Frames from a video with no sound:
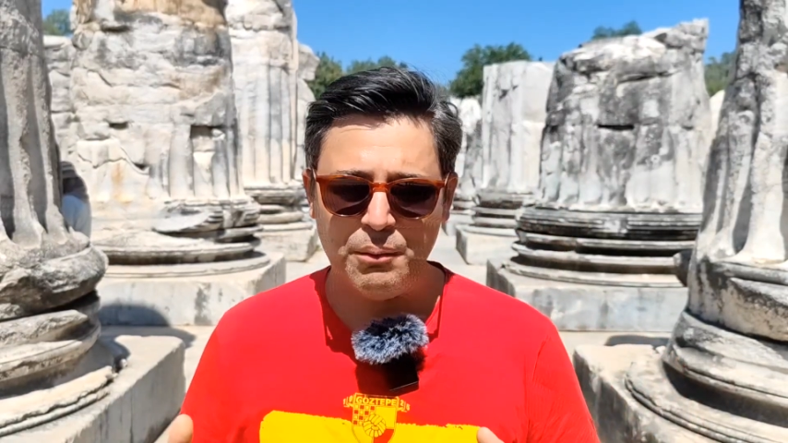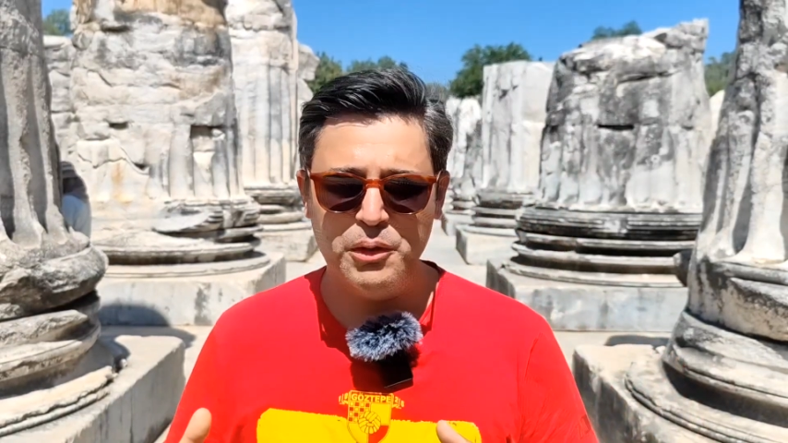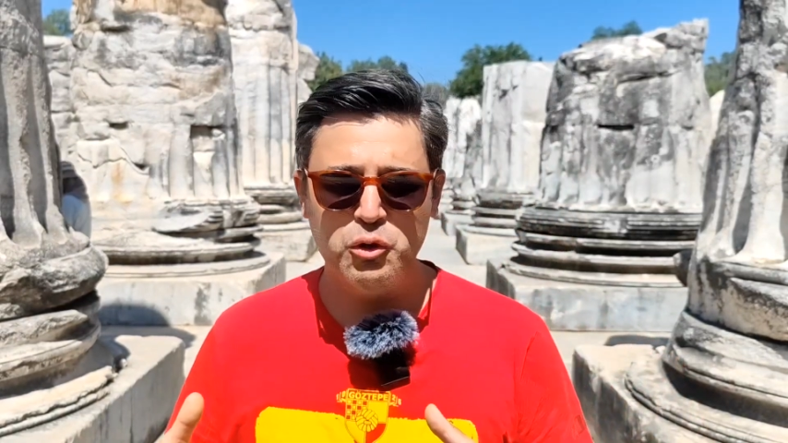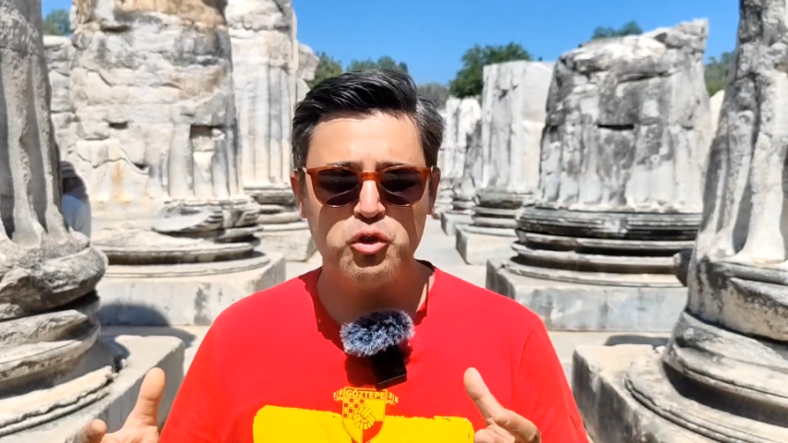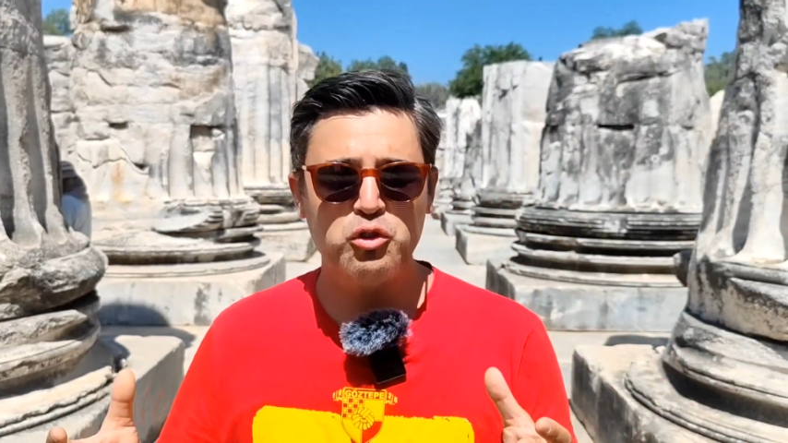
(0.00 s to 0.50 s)

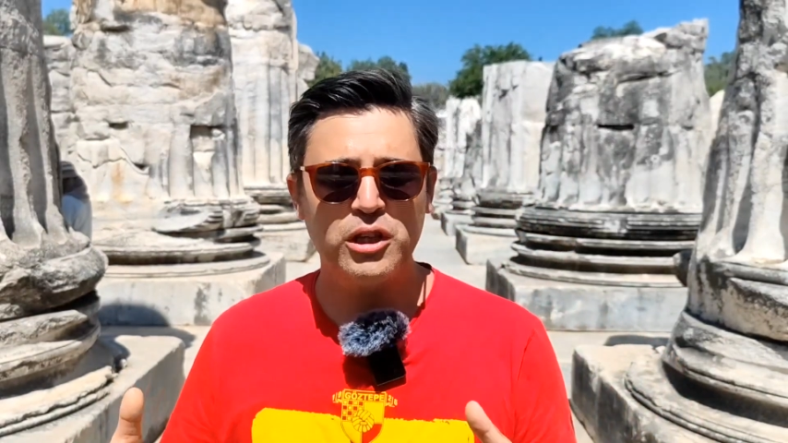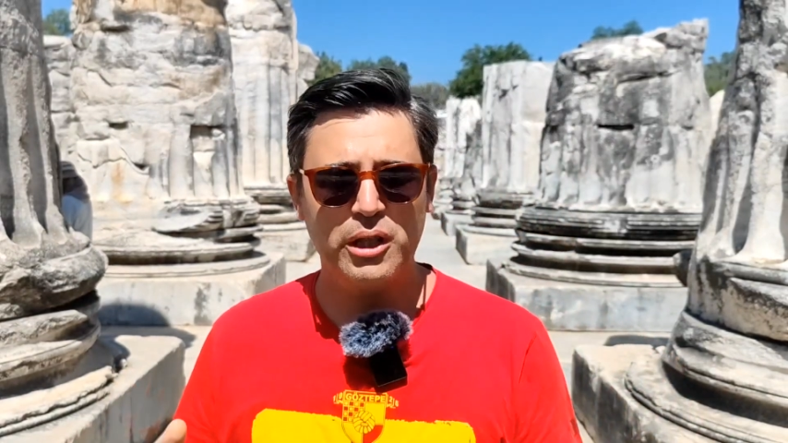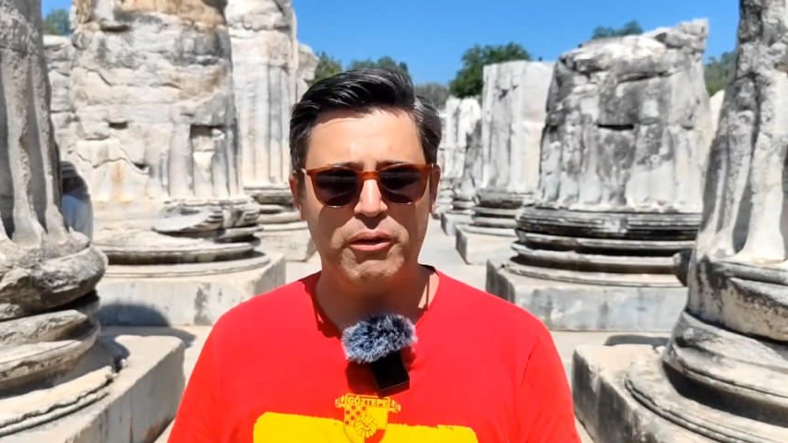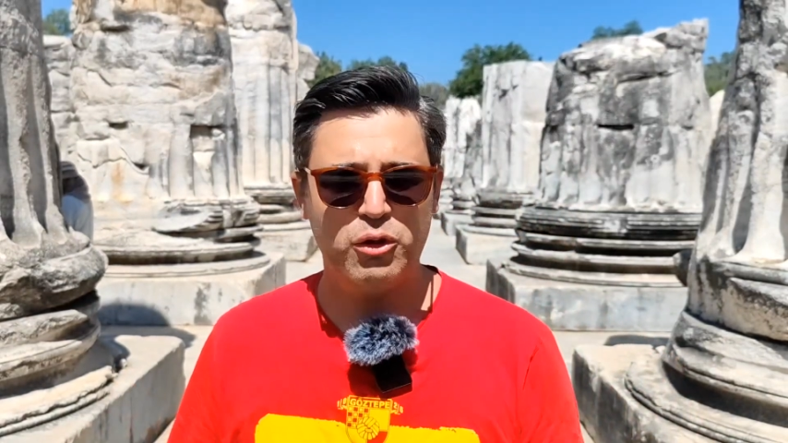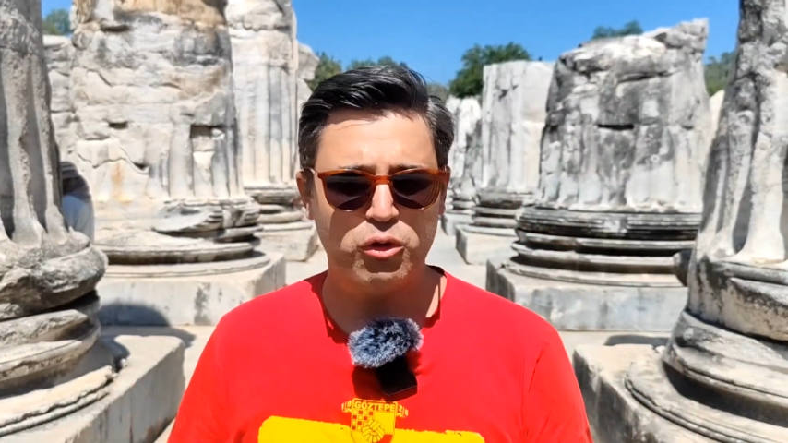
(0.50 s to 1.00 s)
bir
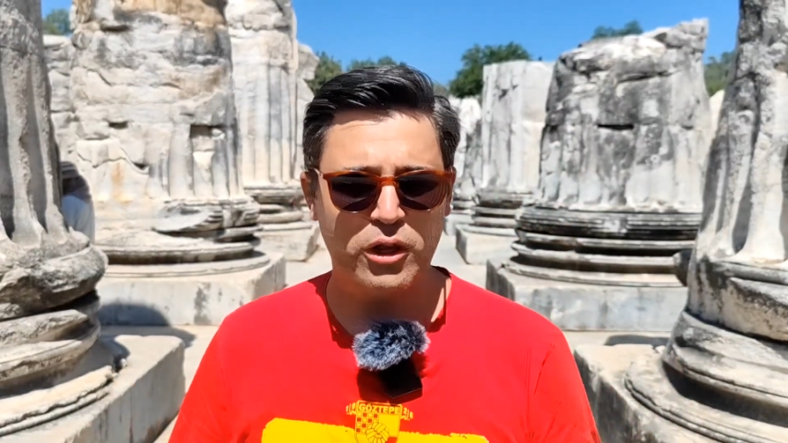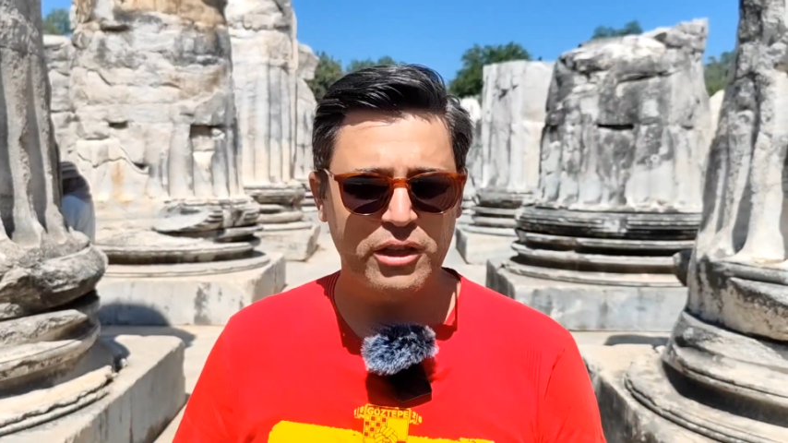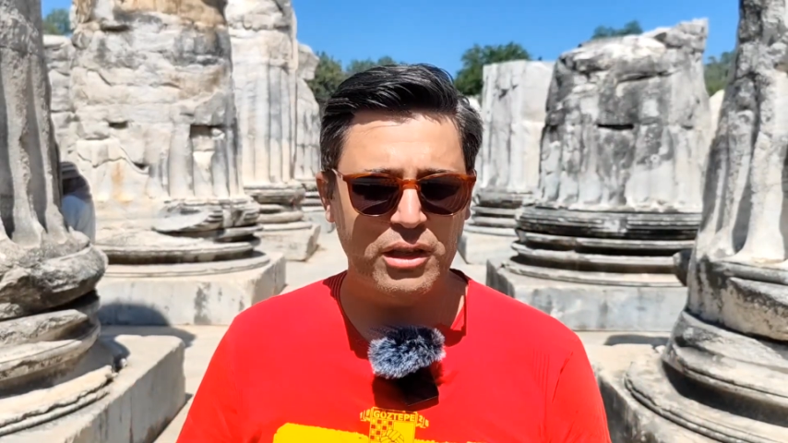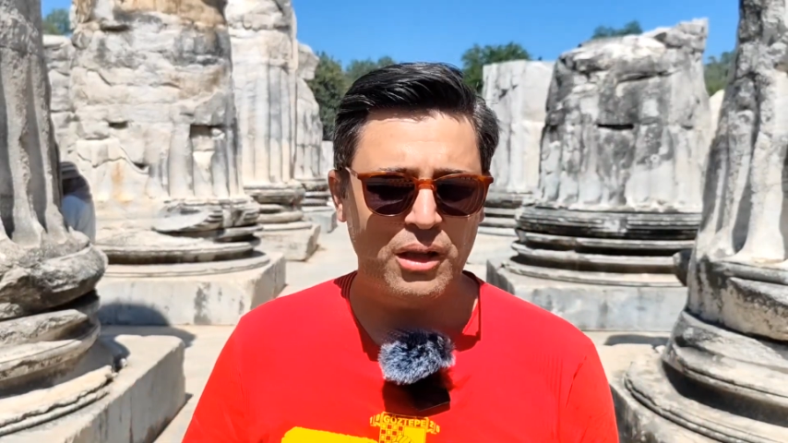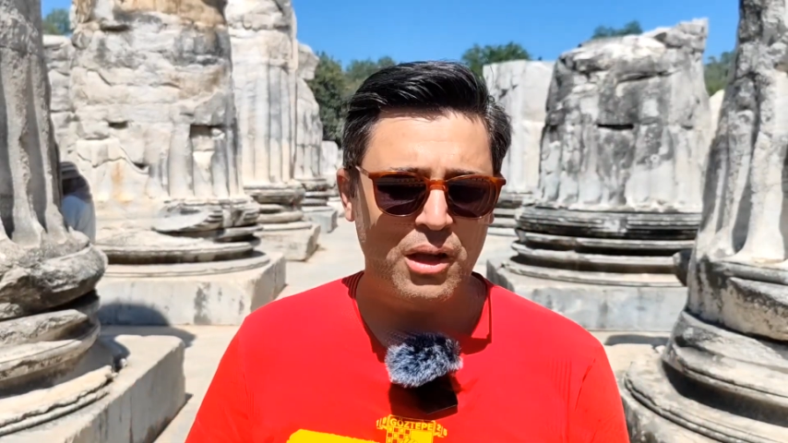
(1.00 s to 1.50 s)
düşünce de var
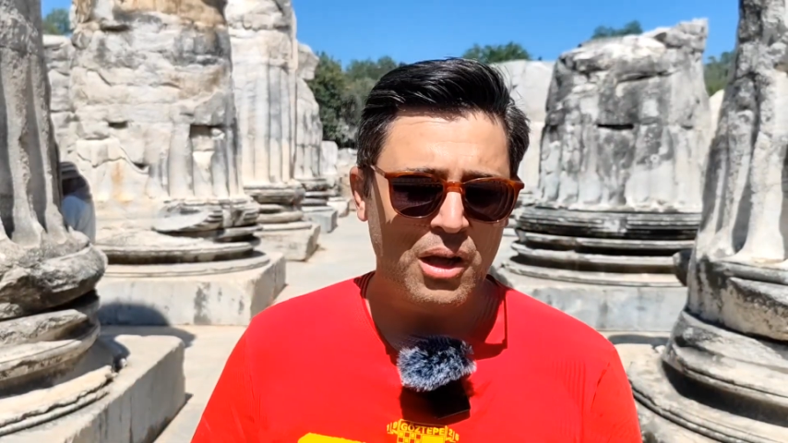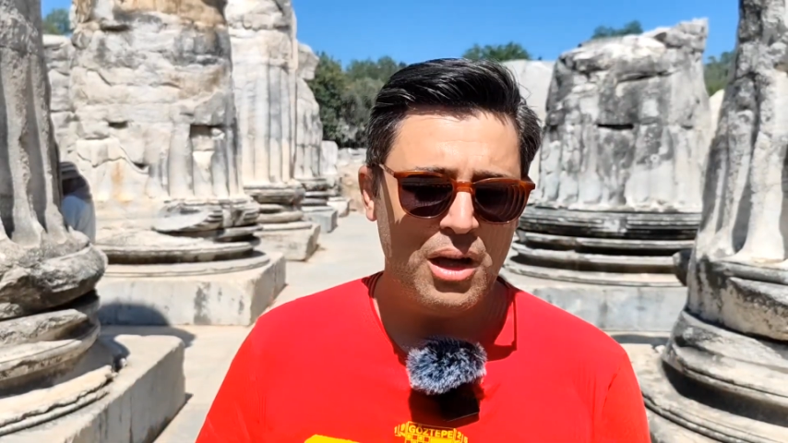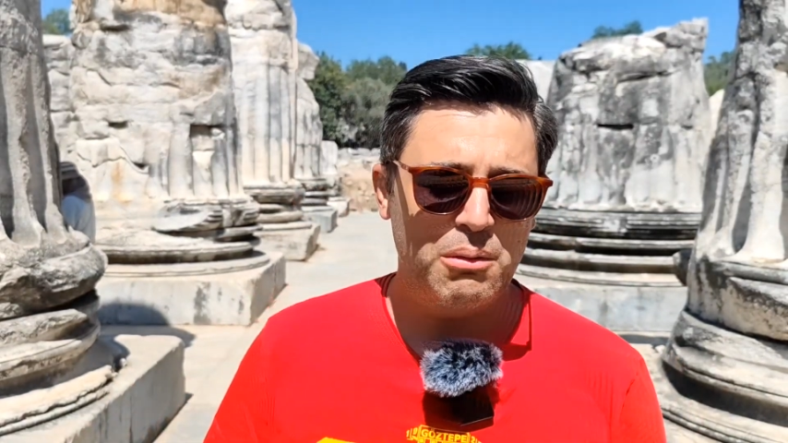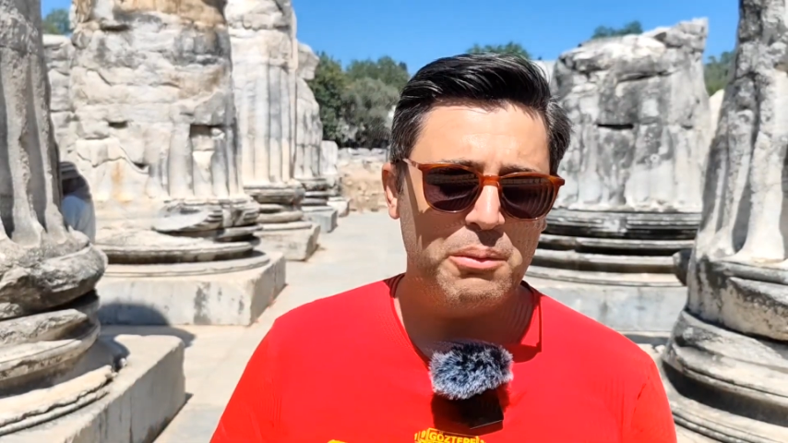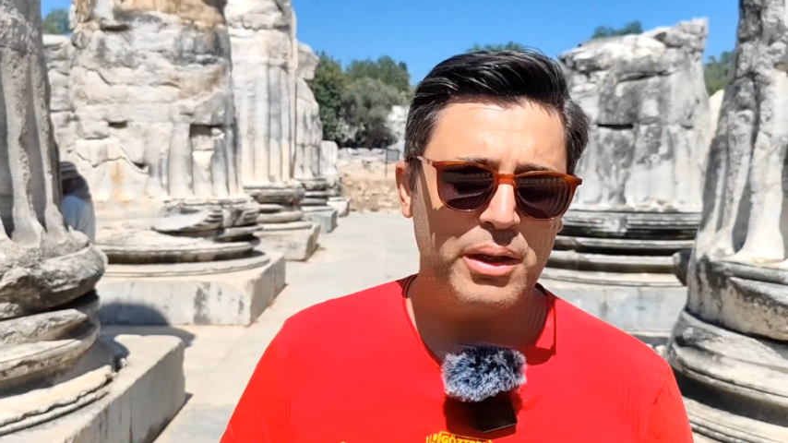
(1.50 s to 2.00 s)
ülkede.
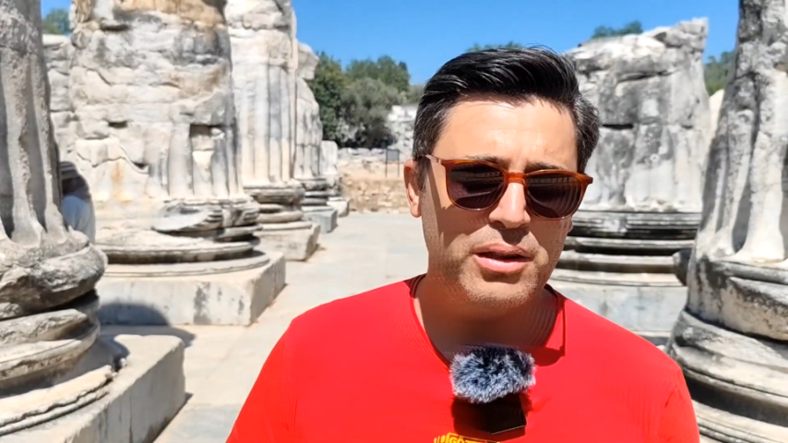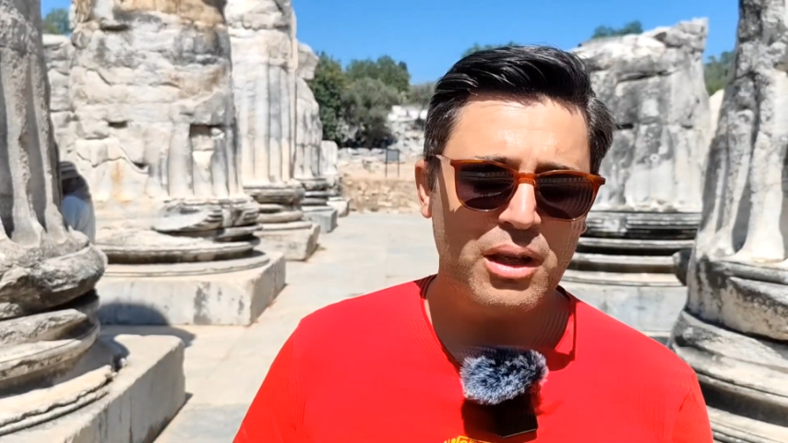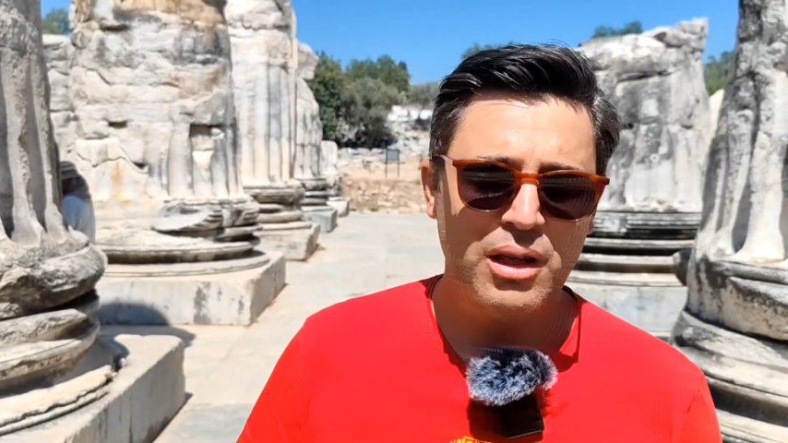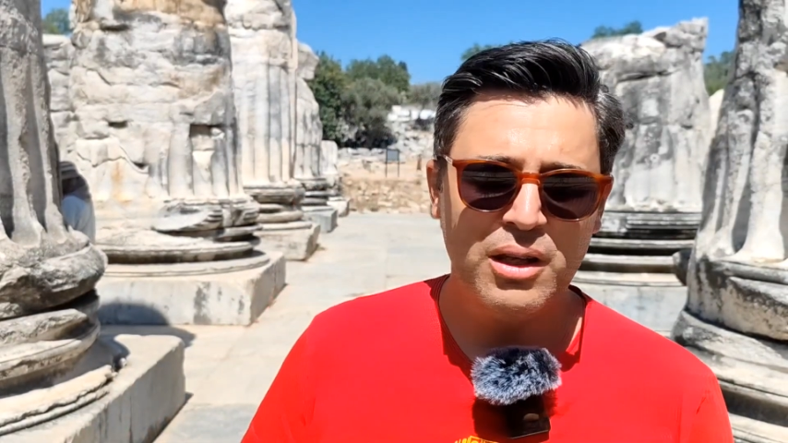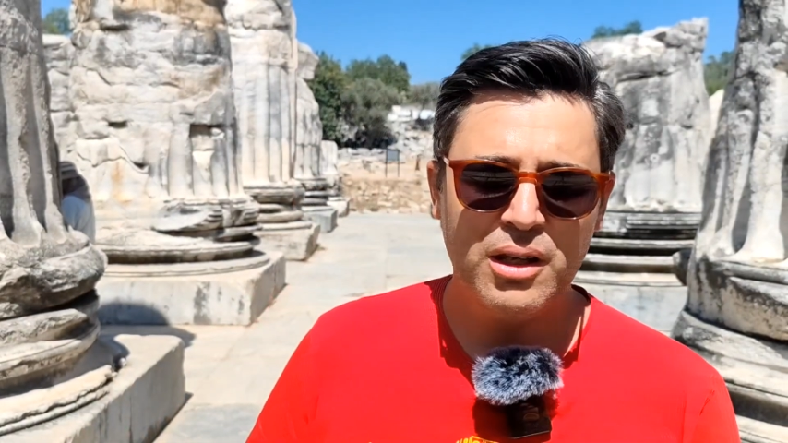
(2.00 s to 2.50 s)
Ama ben